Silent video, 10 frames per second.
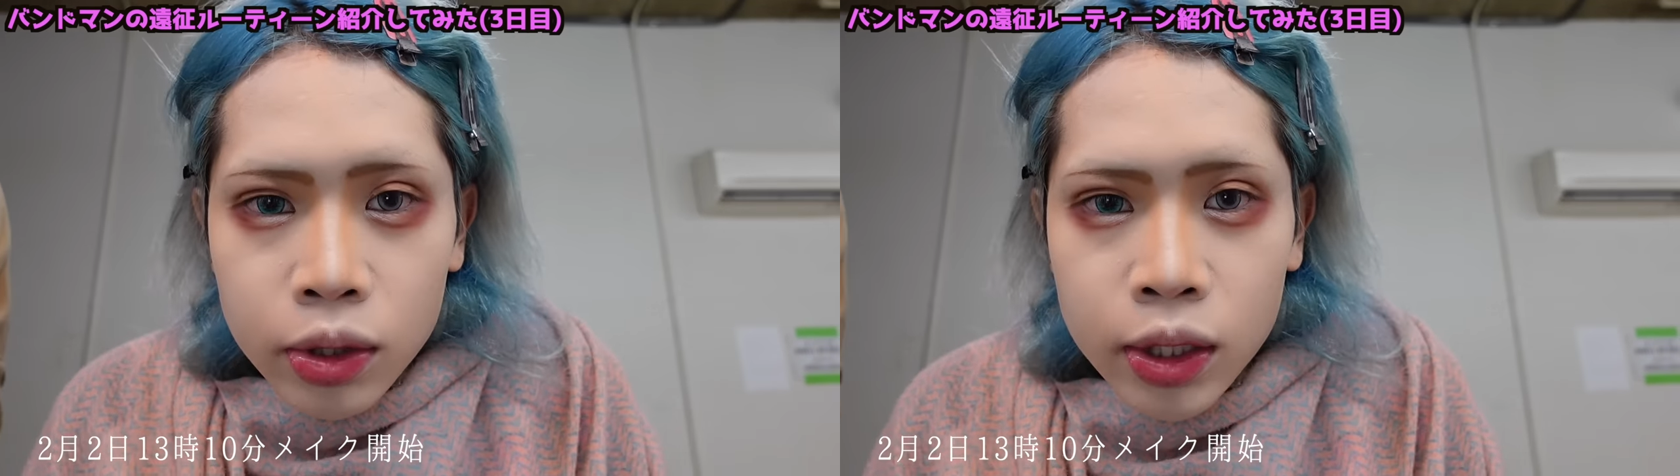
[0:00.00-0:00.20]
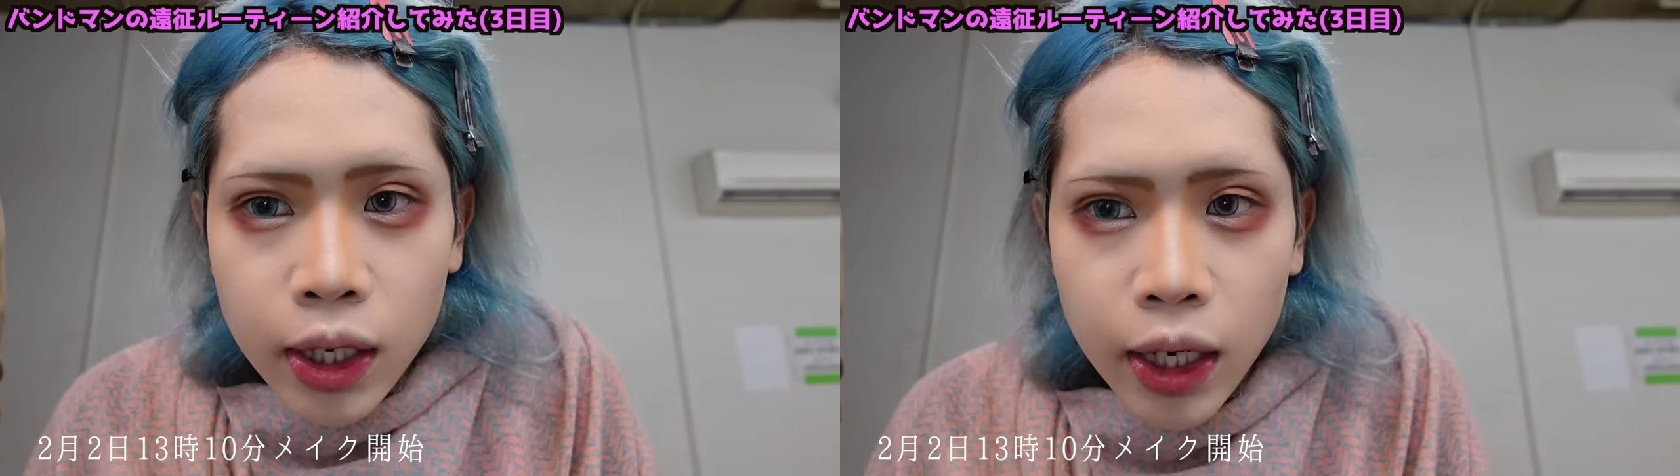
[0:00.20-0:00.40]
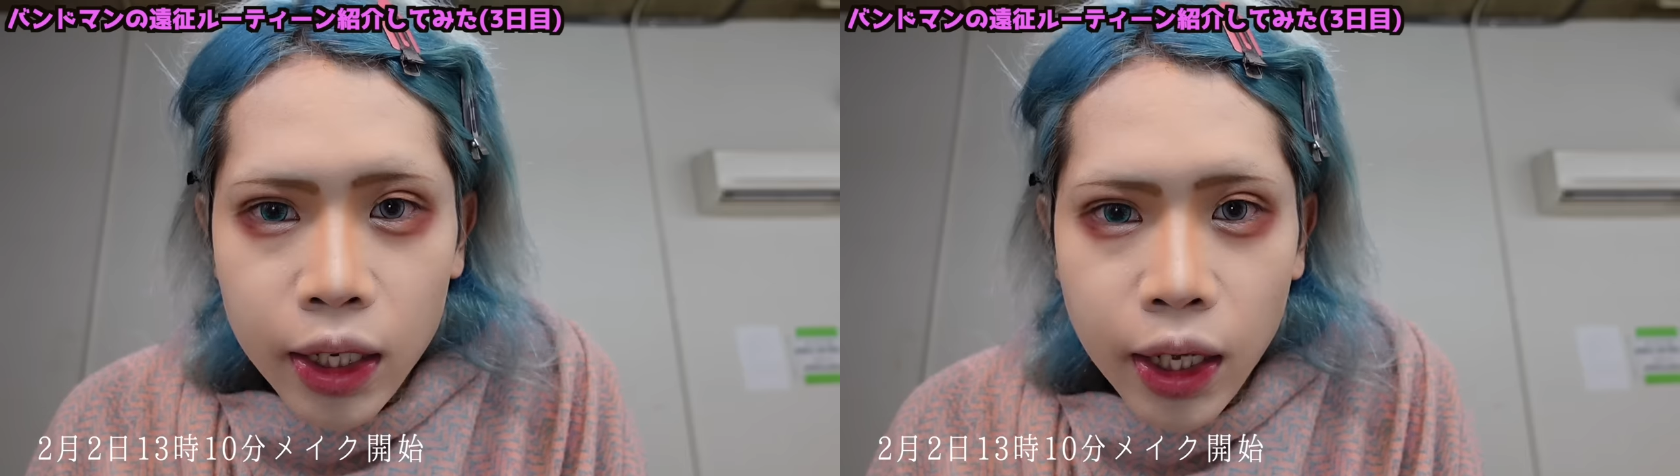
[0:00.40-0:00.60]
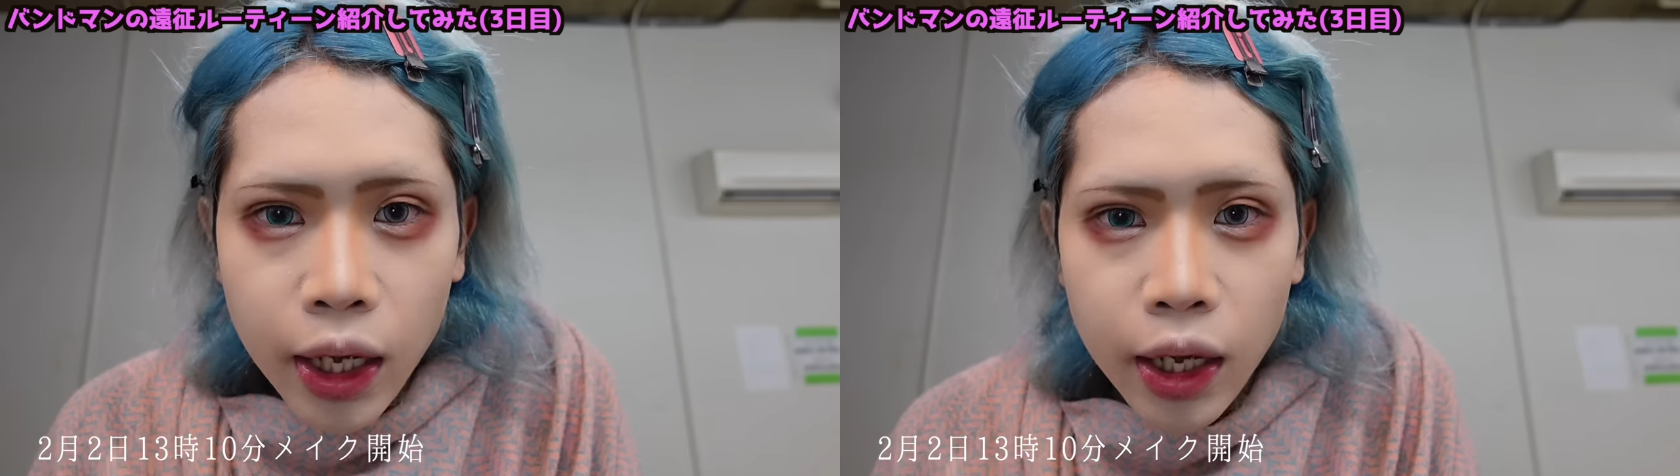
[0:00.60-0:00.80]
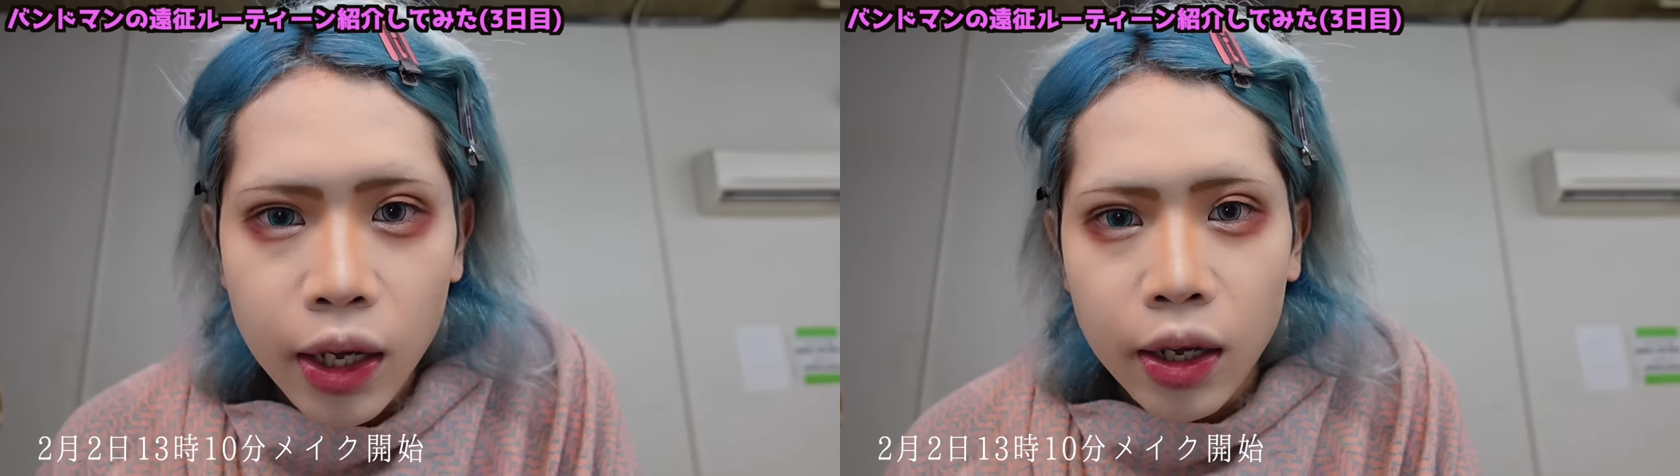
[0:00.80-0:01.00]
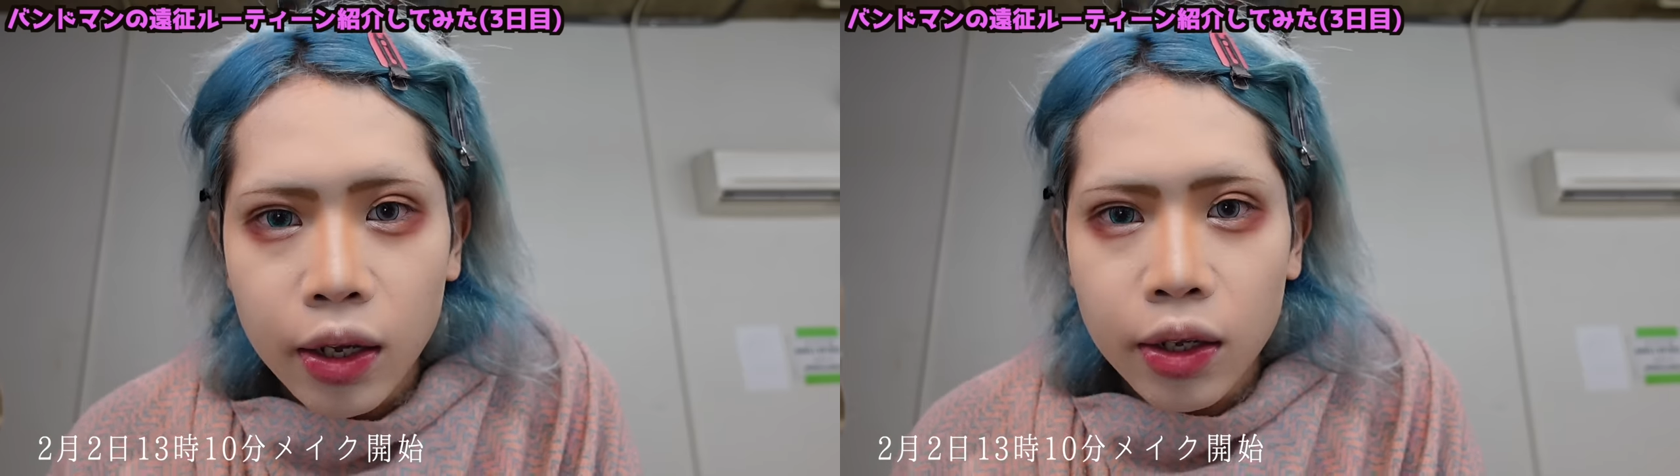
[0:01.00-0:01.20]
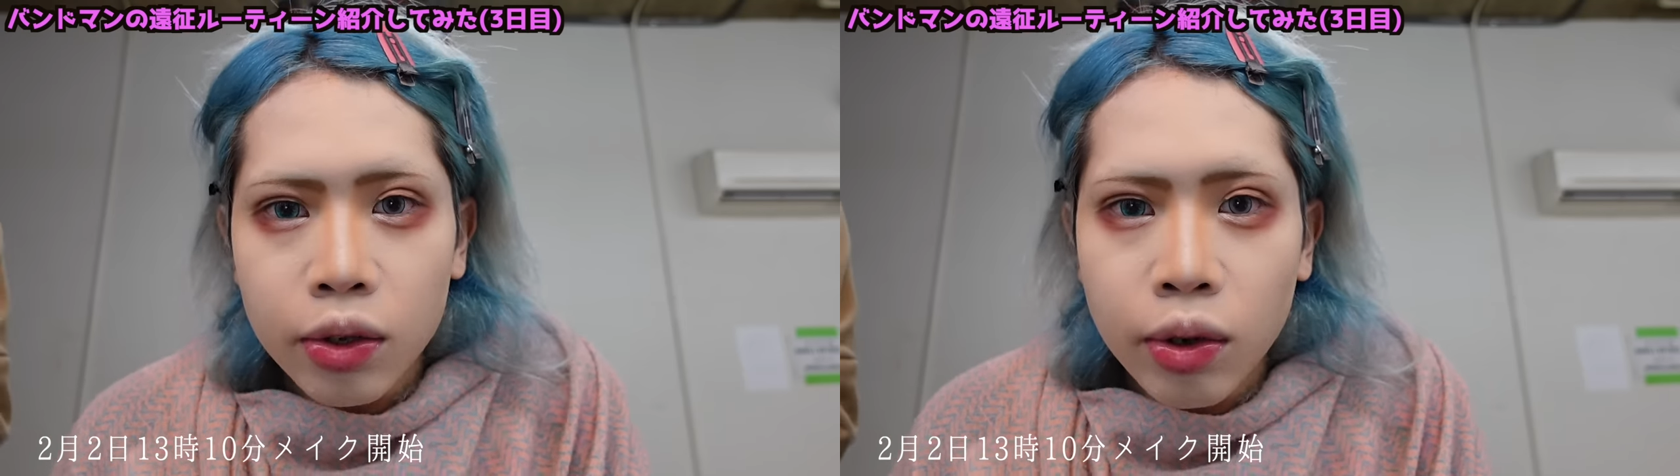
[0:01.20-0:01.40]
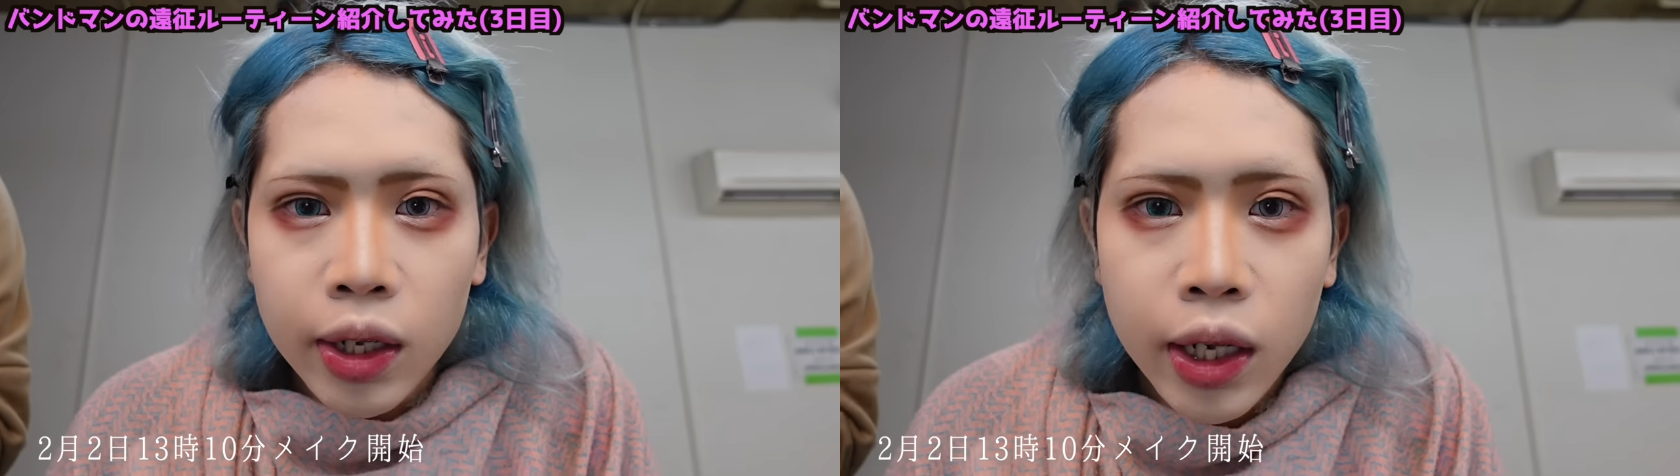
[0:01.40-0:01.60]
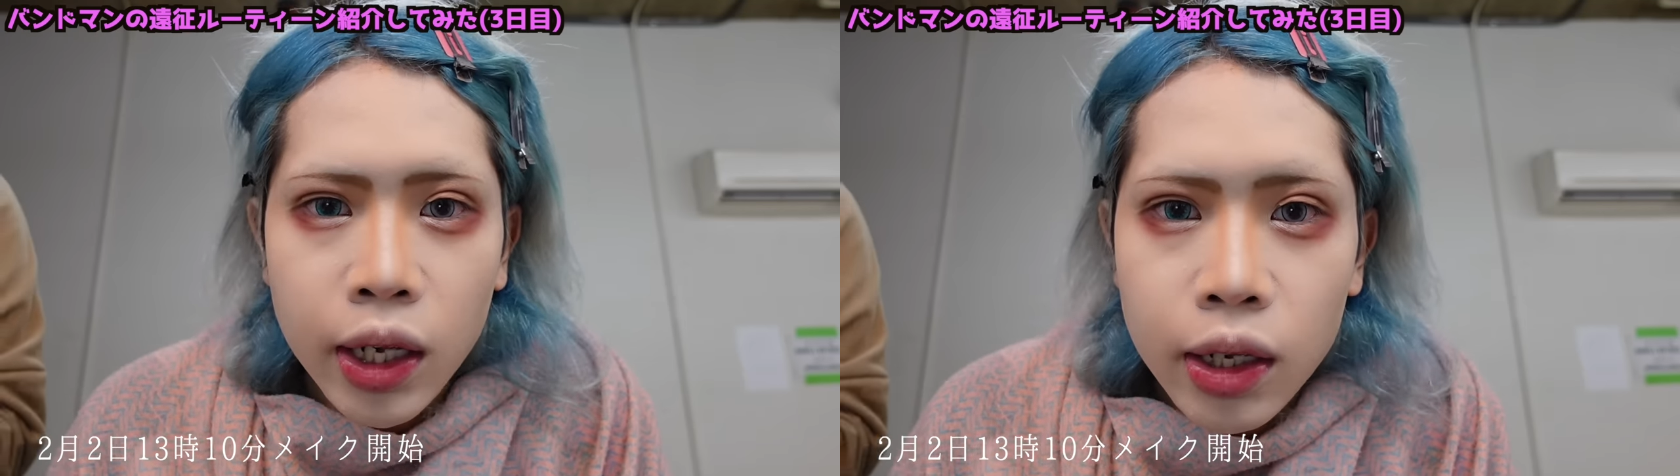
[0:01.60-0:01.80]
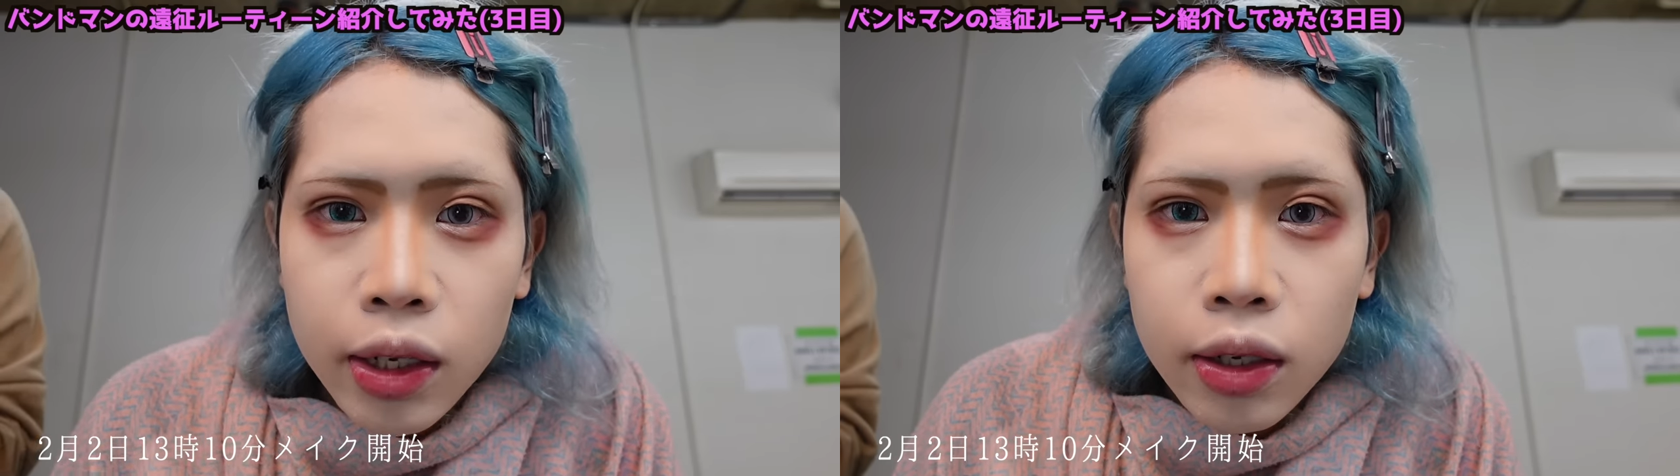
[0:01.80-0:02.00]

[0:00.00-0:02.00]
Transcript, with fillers: 地雷系よりに